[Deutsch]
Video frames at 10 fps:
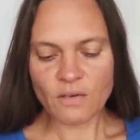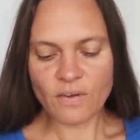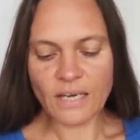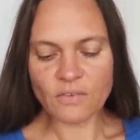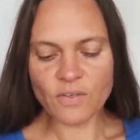
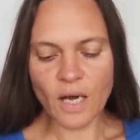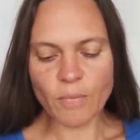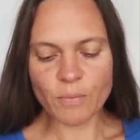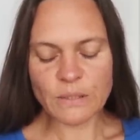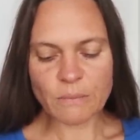Wären wir
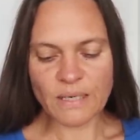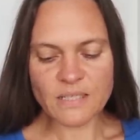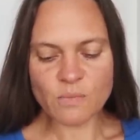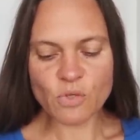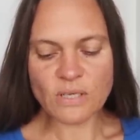aber
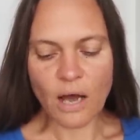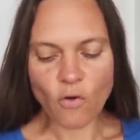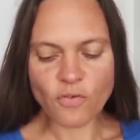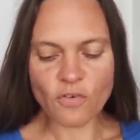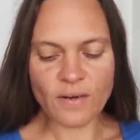Minimalismus
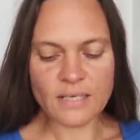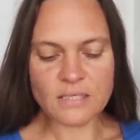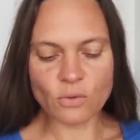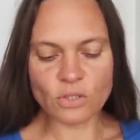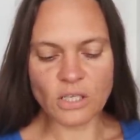
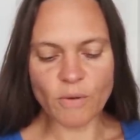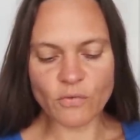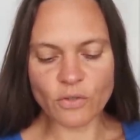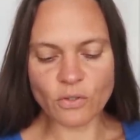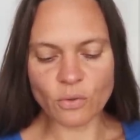aufgewachsen und
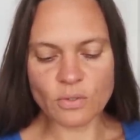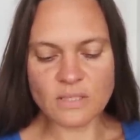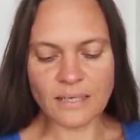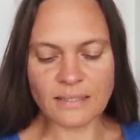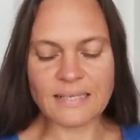jemand würde
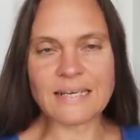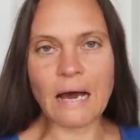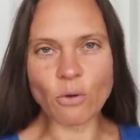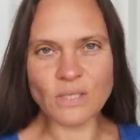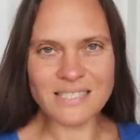uns dann
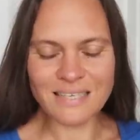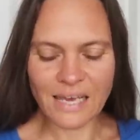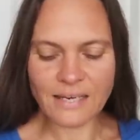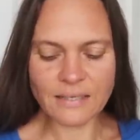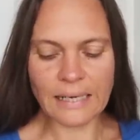genau das
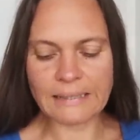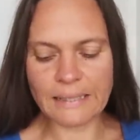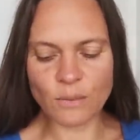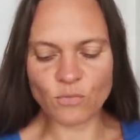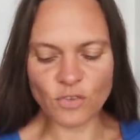Gegenteil in
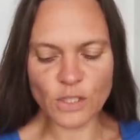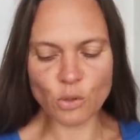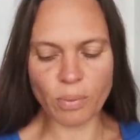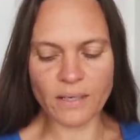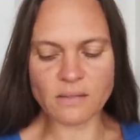einem
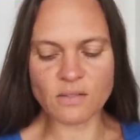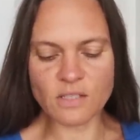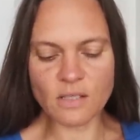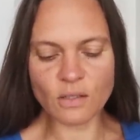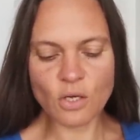Video
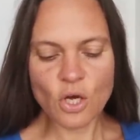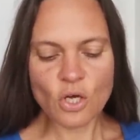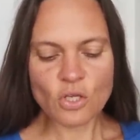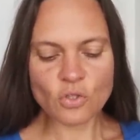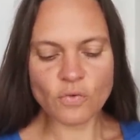präsentieren,
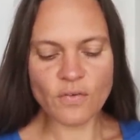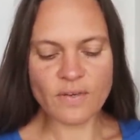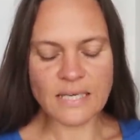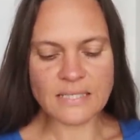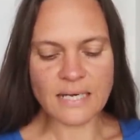so wie
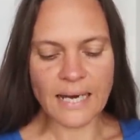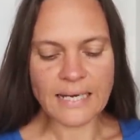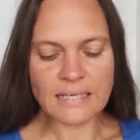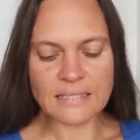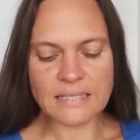wir jetzt
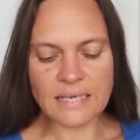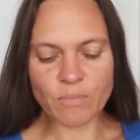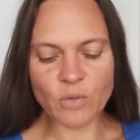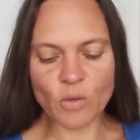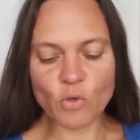eigentlich
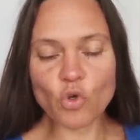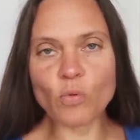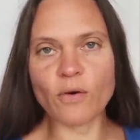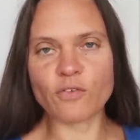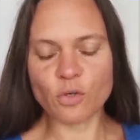leben, im
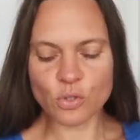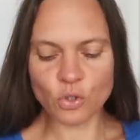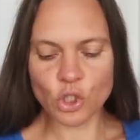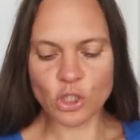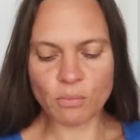Überfluss
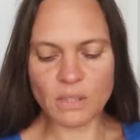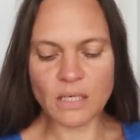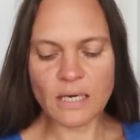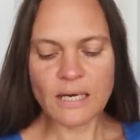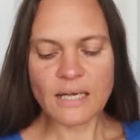und
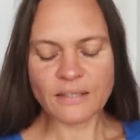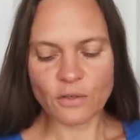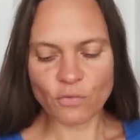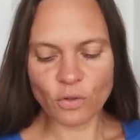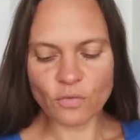Chemie,
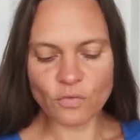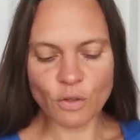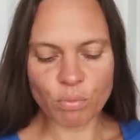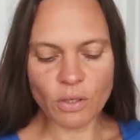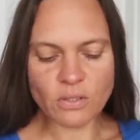dann würden
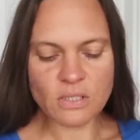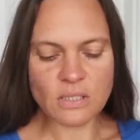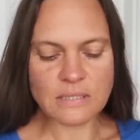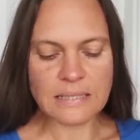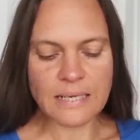wir plötzlich
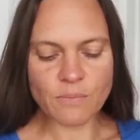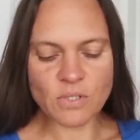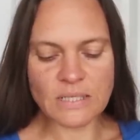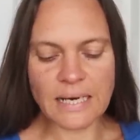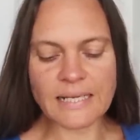diesen
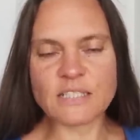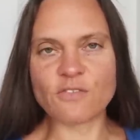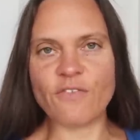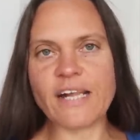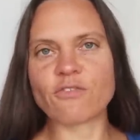Lebensstil
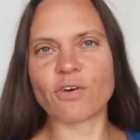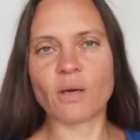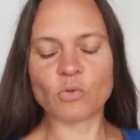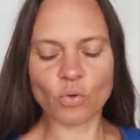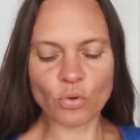als
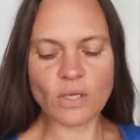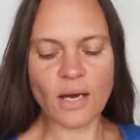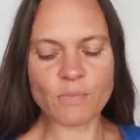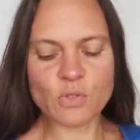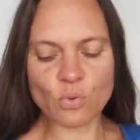weltfremd
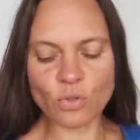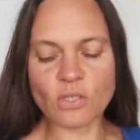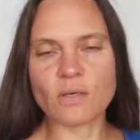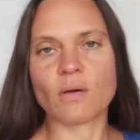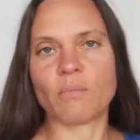und
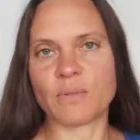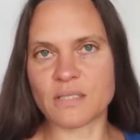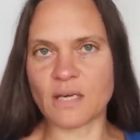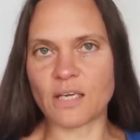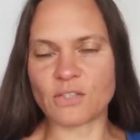absurd
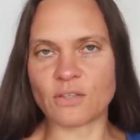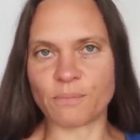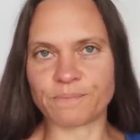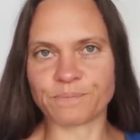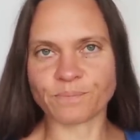
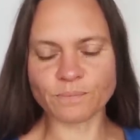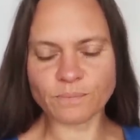bezeichnen.